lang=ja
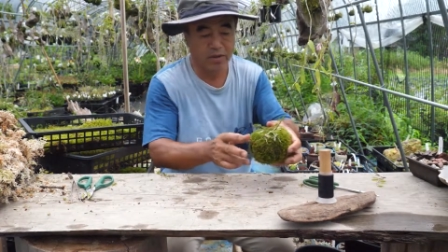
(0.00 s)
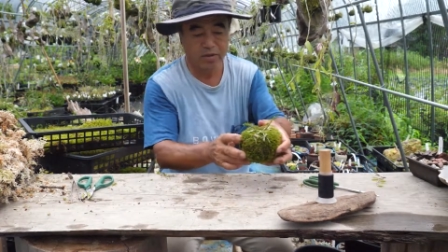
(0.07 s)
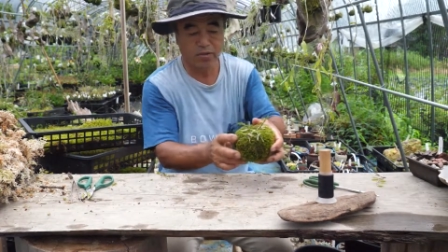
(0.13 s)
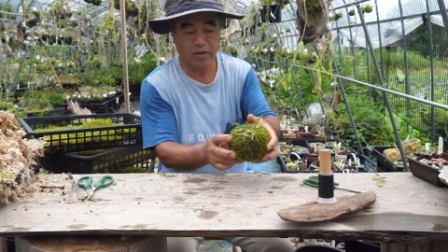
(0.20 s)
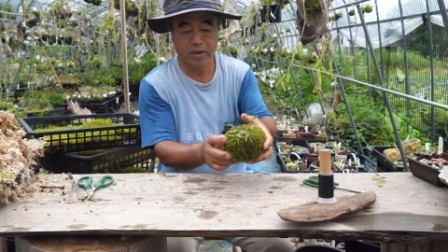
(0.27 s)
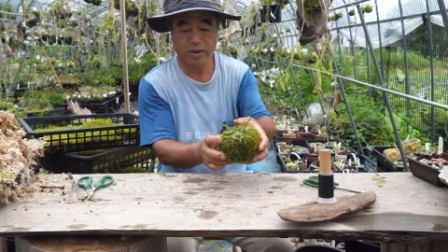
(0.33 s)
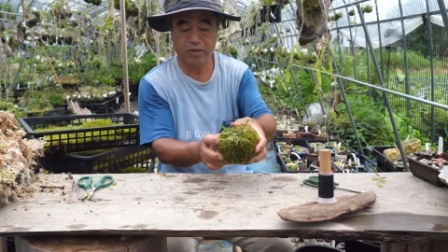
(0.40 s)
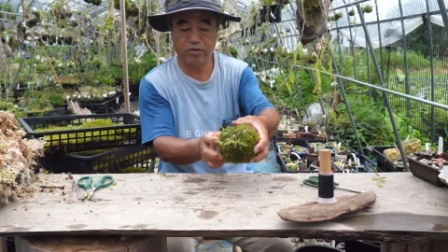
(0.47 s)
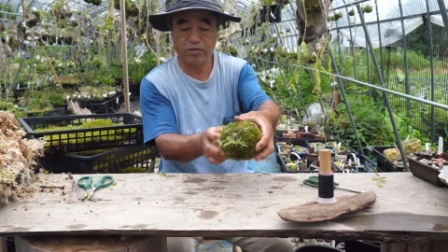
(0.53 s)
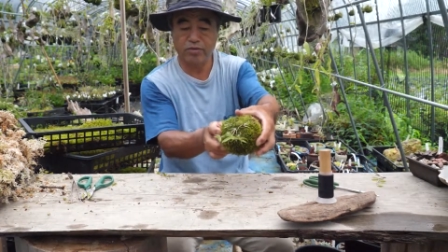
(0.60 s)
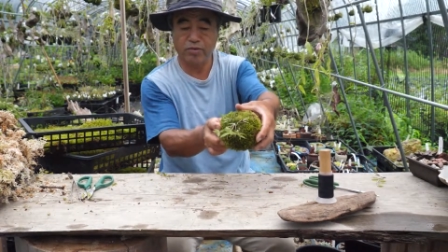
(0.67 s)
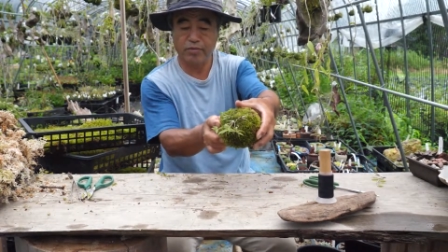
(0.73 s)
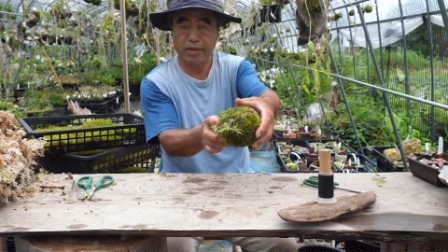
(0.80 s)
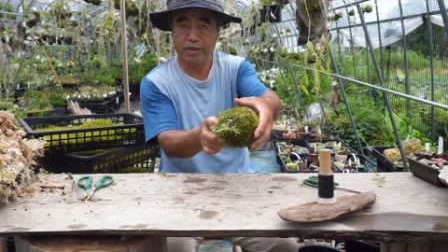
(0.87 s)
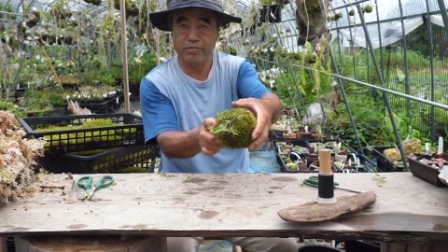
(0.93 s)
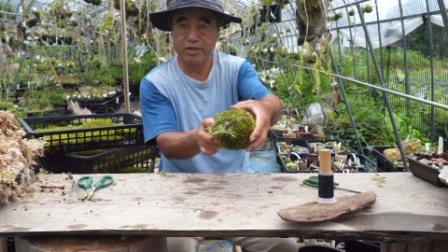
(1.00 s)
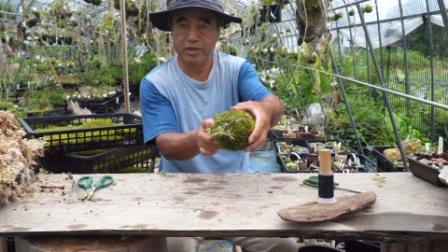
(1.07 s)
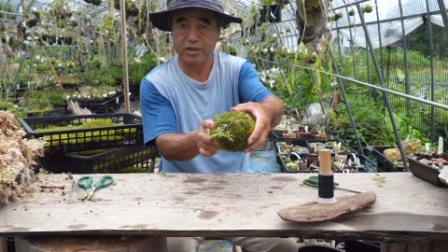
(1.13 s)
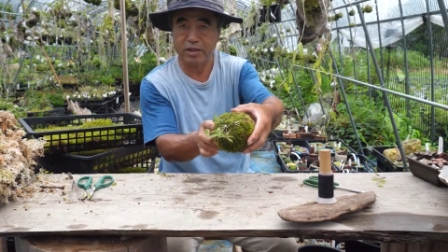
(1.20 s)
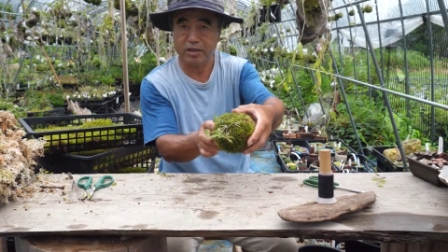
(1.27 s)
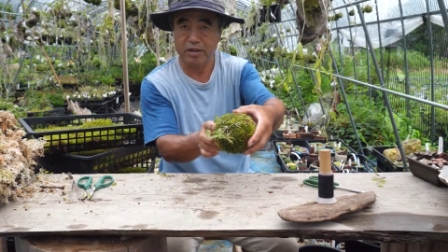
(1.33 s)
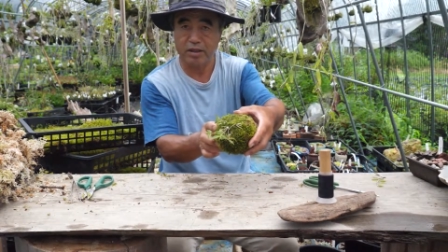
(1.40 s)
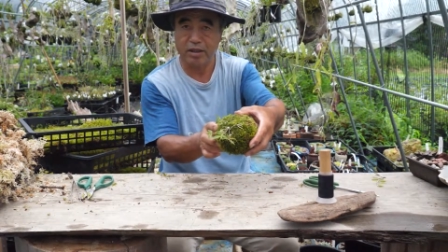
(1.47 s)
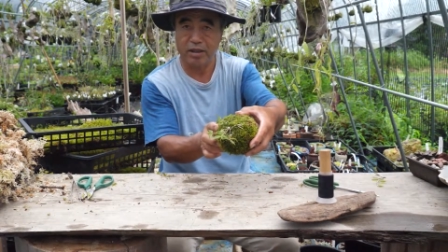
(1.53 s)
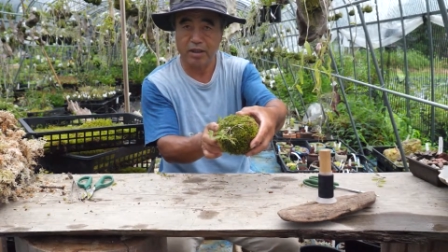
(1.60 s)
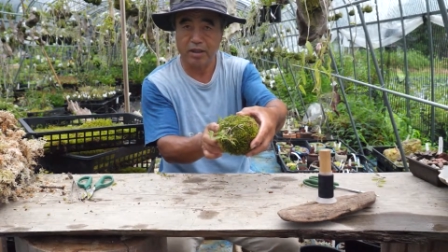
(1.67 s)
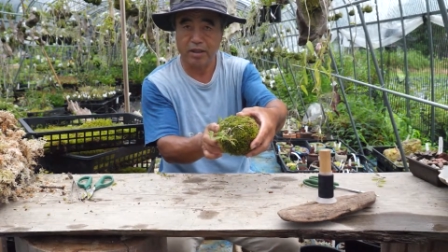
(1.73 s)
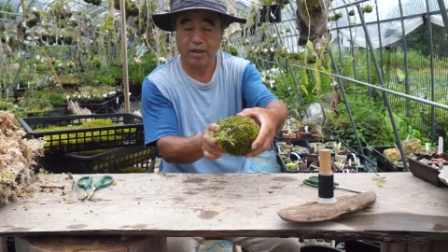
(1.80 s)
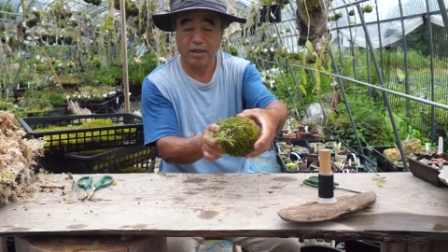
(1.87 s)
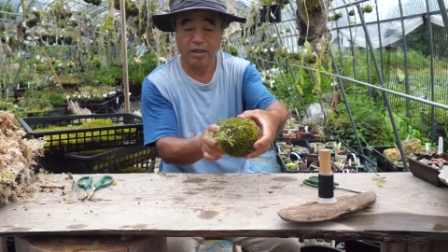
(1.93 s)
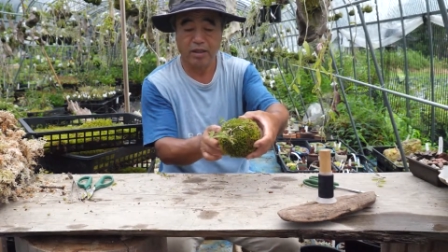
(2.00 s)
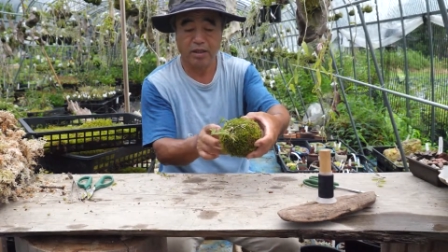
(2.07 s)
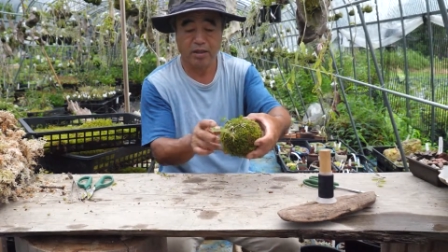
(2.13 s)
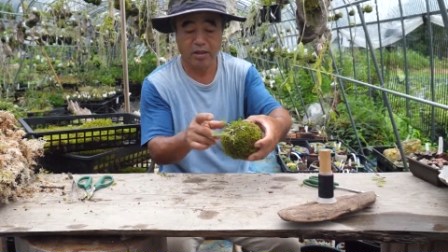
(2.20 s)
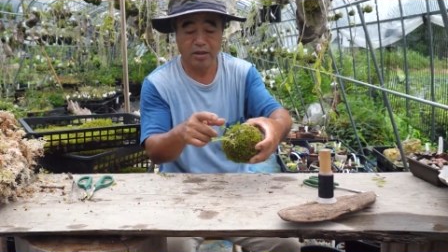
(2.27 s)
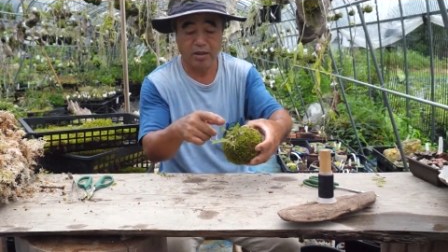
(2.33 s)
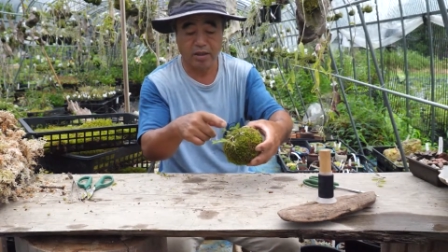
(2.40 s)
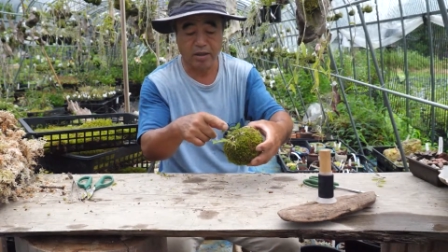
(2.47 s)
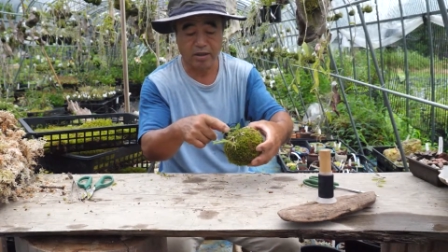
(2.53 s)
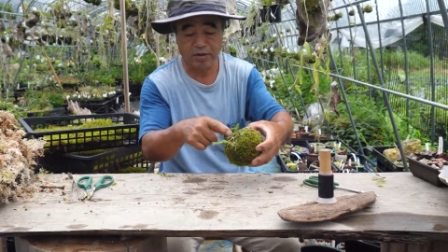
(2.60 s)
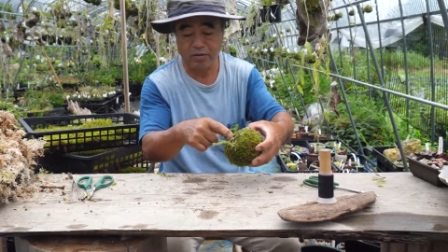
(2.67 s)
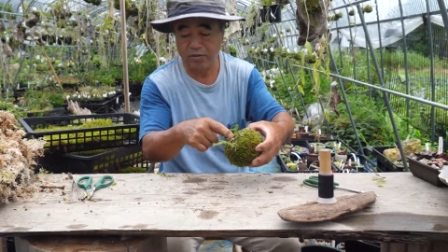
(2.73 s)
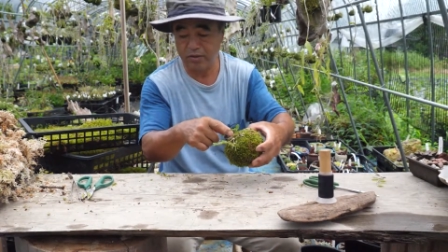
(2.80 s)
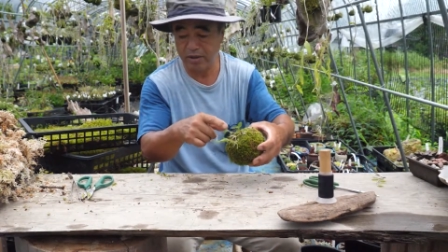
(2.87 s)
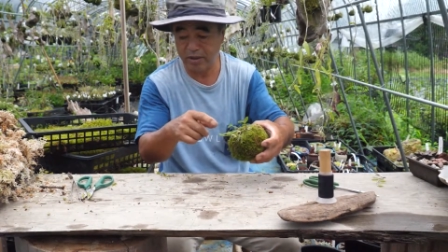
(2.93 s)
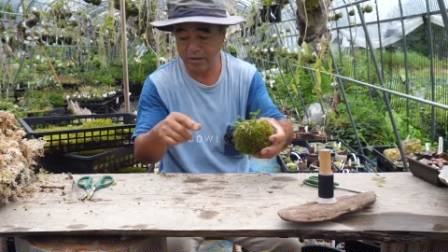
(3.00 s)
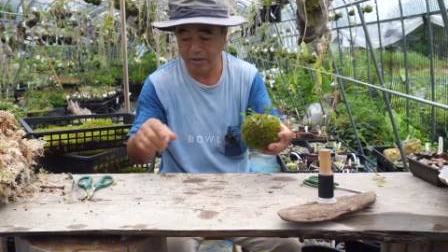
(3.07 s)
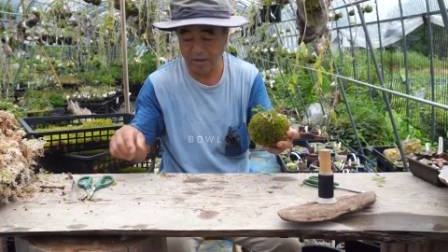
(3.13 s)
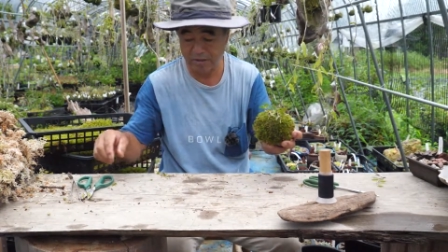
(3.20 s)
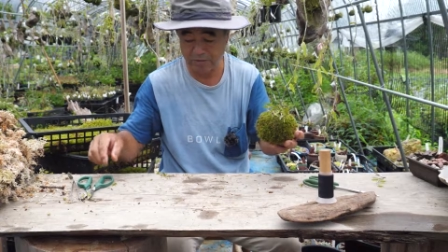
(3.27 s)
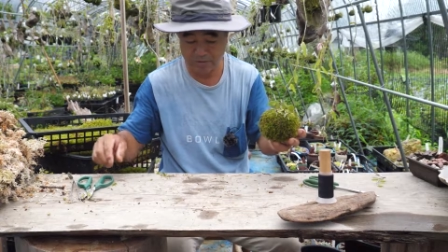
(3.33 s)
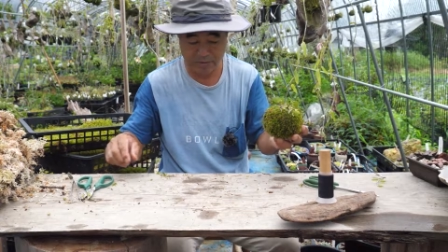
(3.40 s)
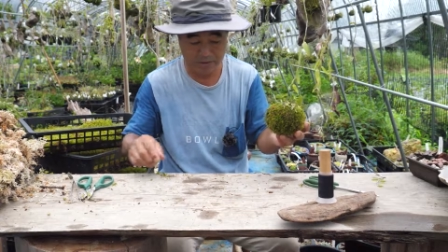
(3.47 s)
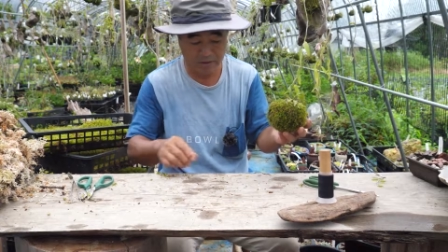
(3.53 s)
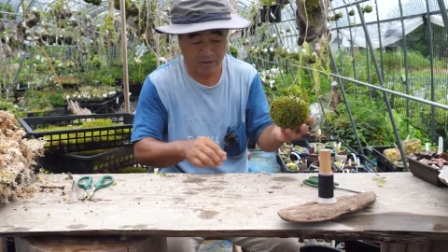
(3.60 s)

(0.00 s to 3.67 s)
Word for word: これで止まりましたんで、はい、これで大丈夫ですね